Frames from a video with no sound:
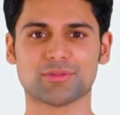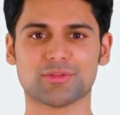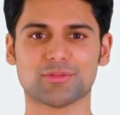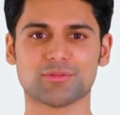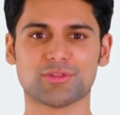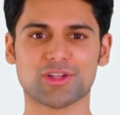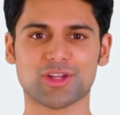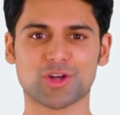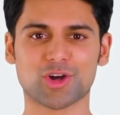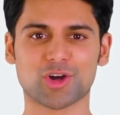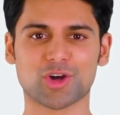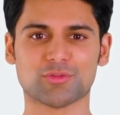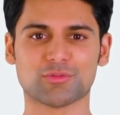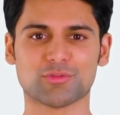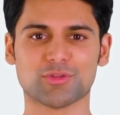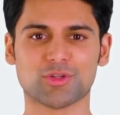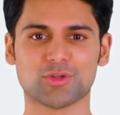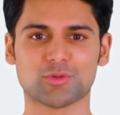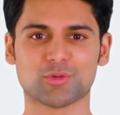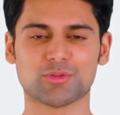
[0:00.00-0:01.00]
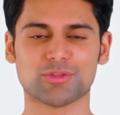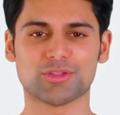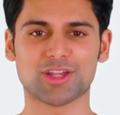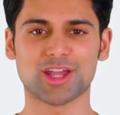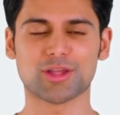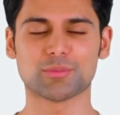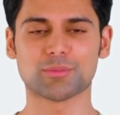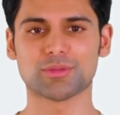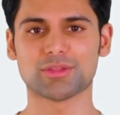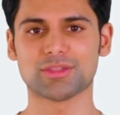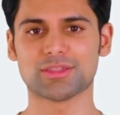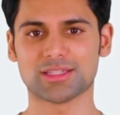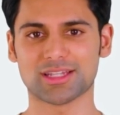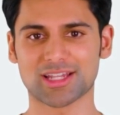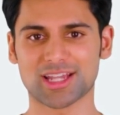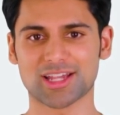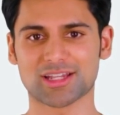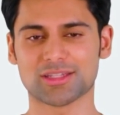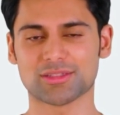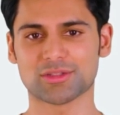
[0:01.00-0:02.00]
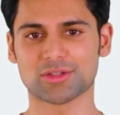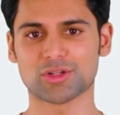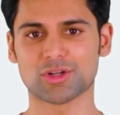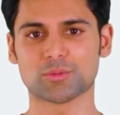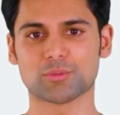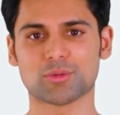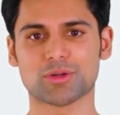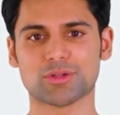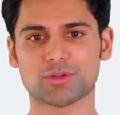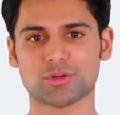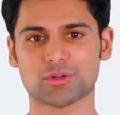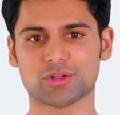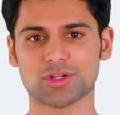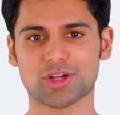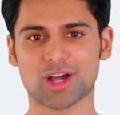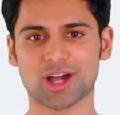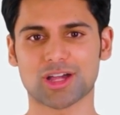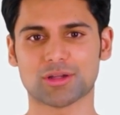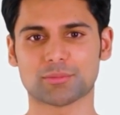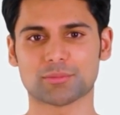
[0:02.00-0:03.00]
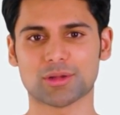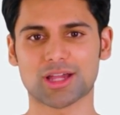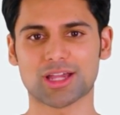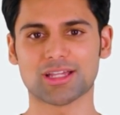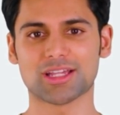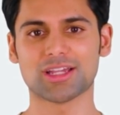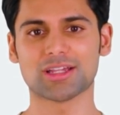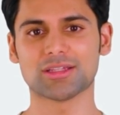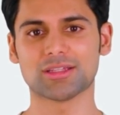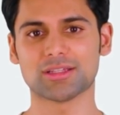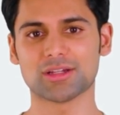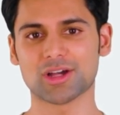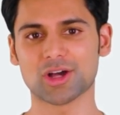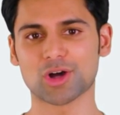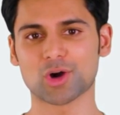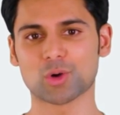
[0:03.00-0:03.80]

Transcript: wie oft du selbst Links über soziale Medien